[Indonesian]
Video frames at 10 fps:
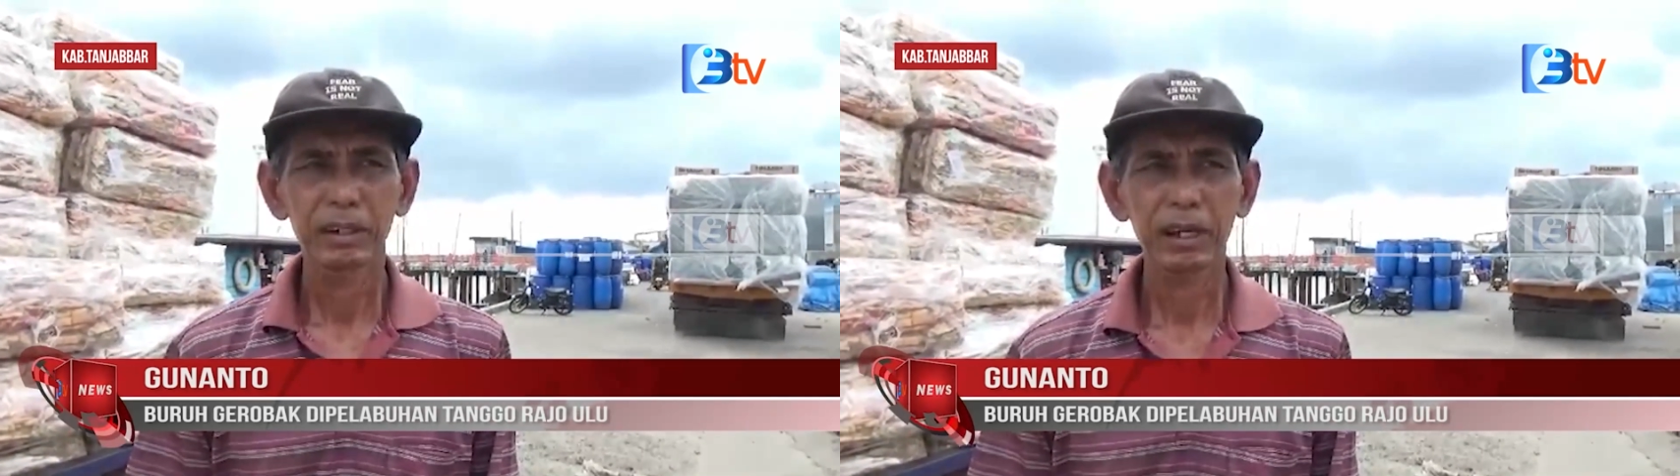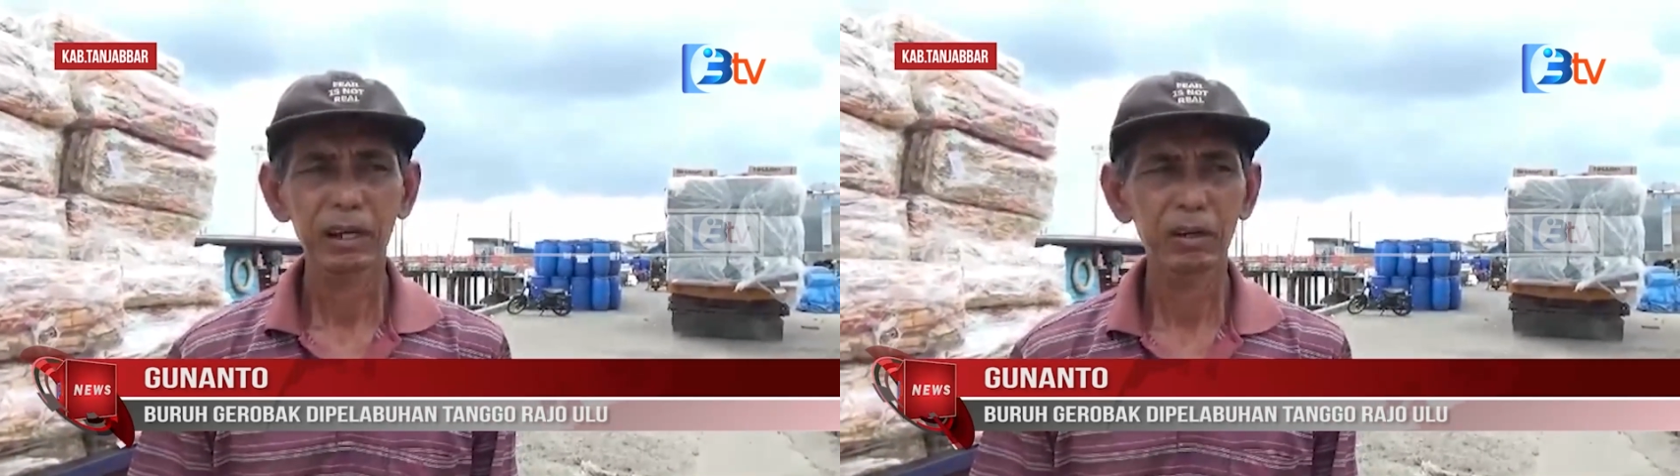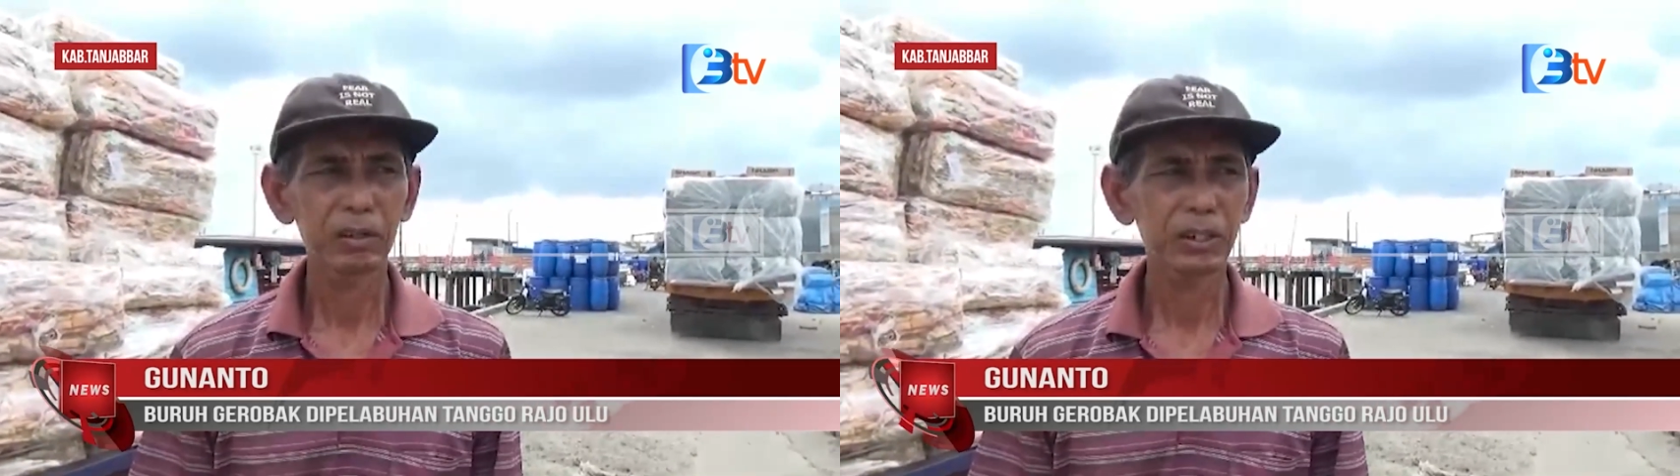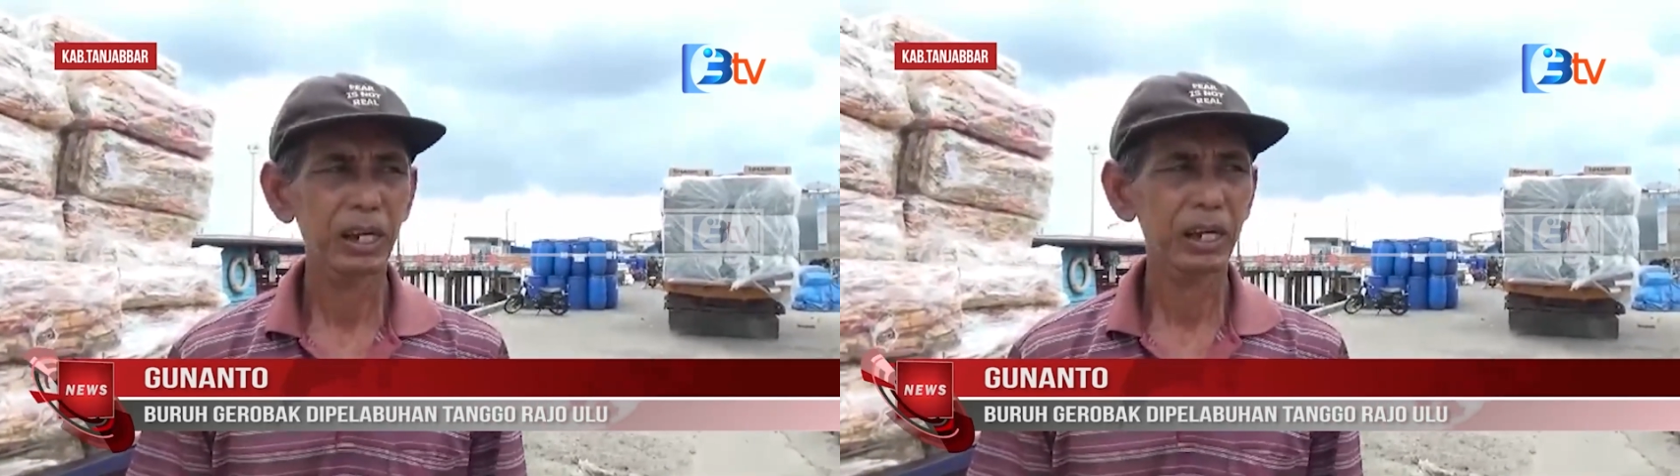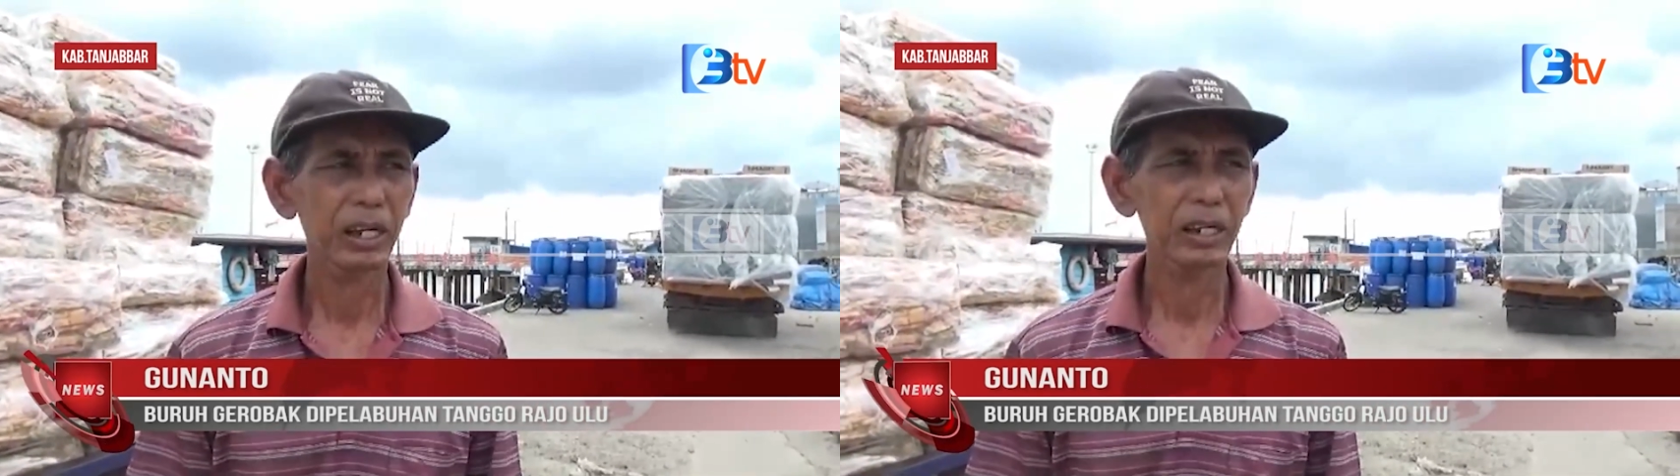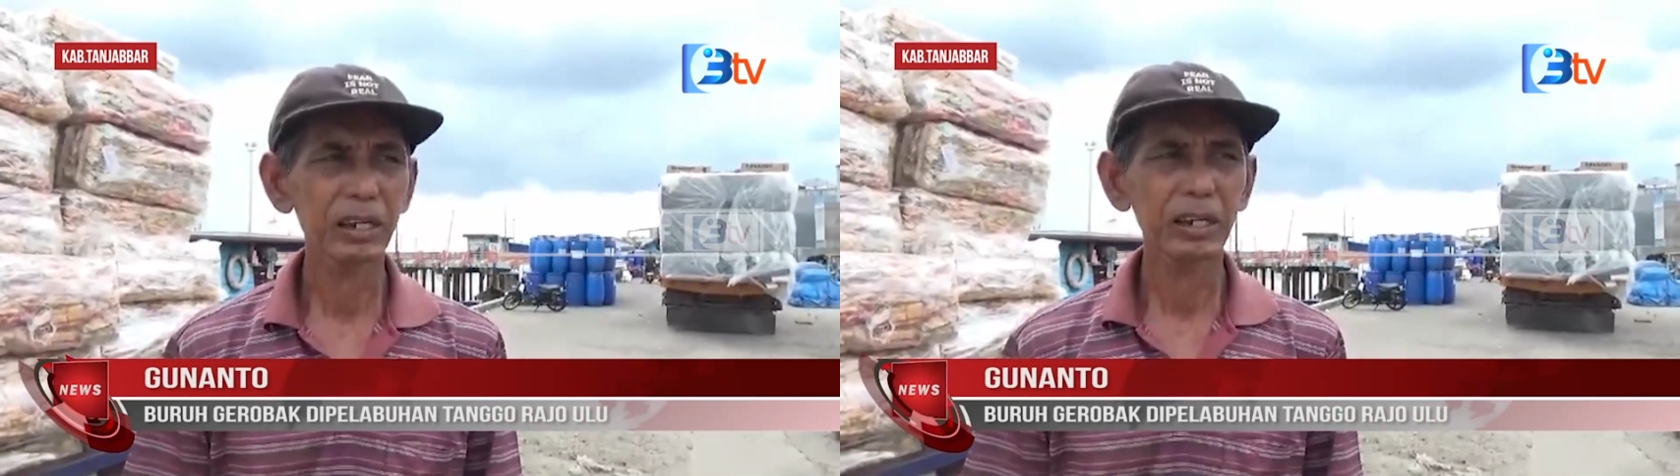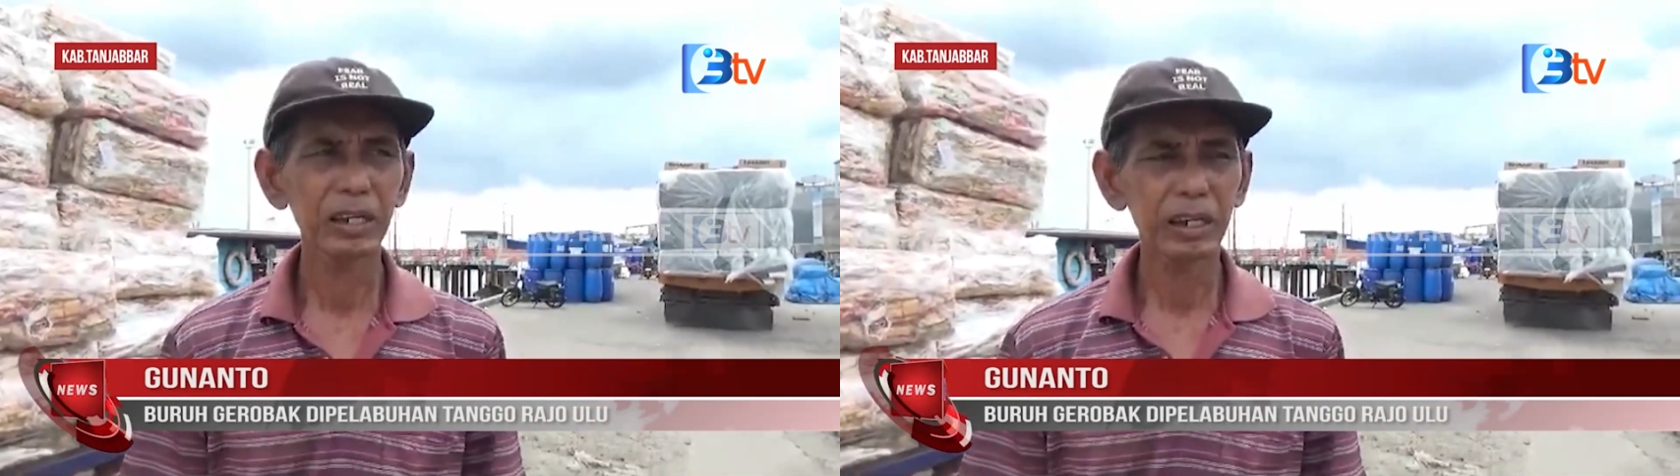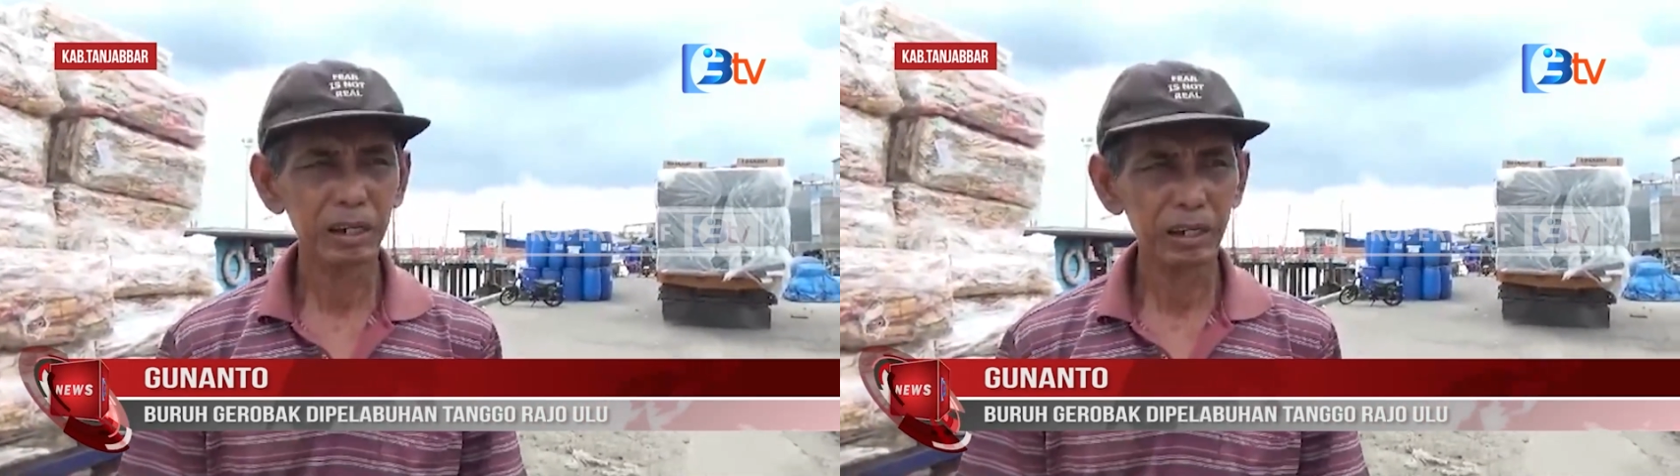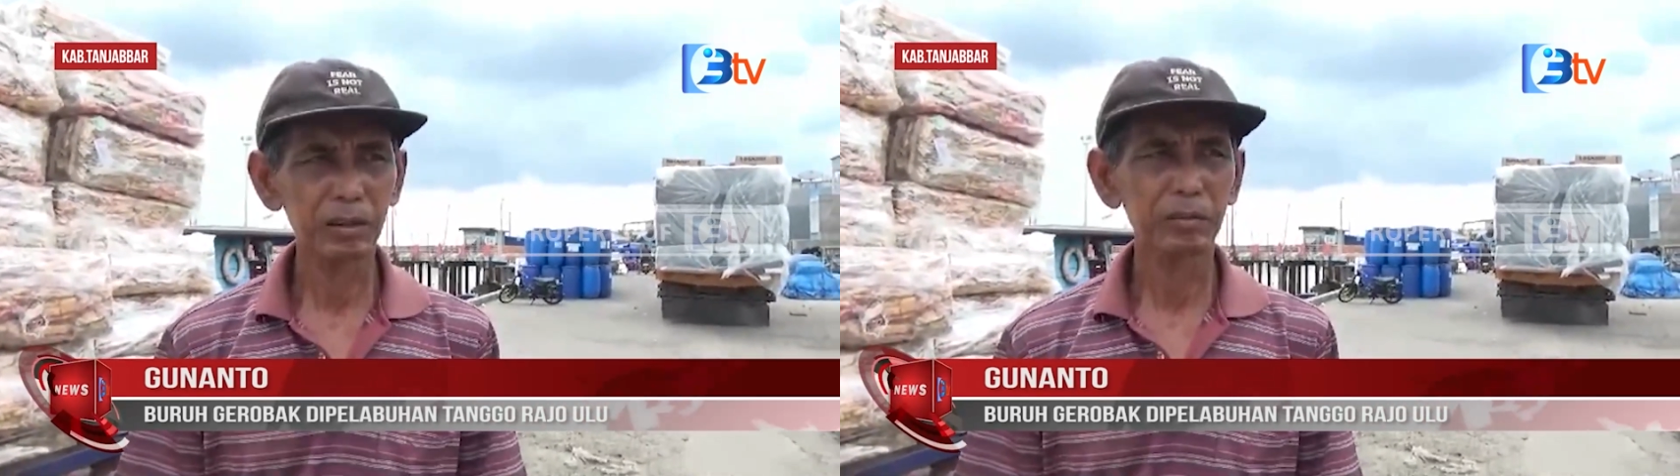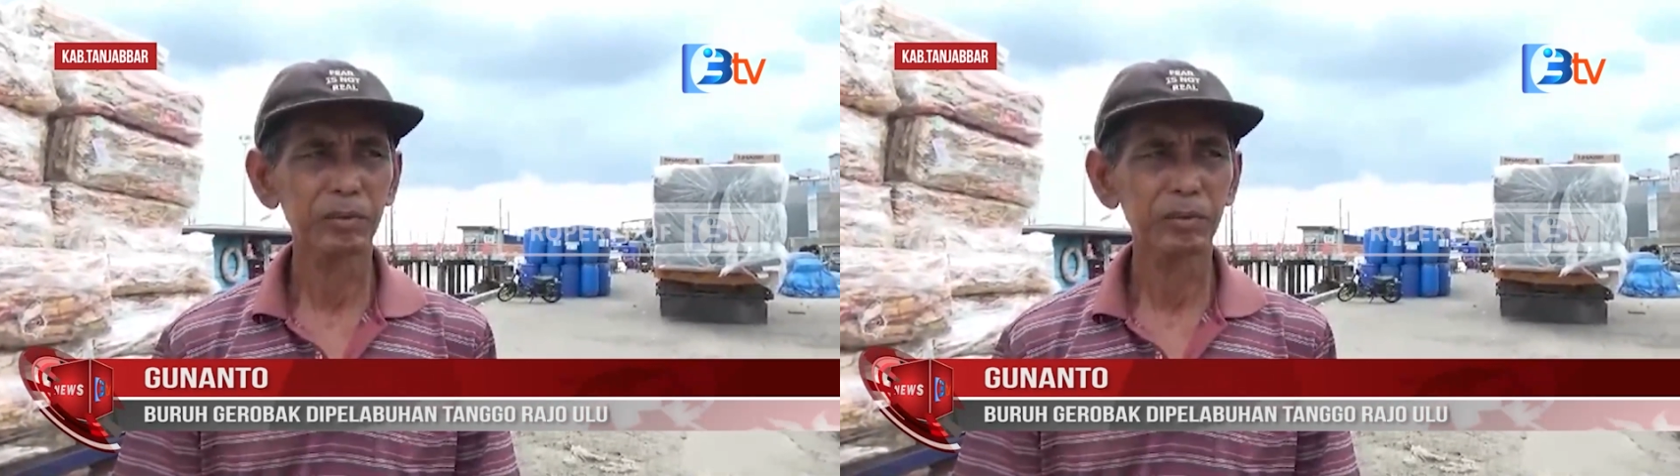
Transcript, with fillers: kalau sekarang nih ya kalau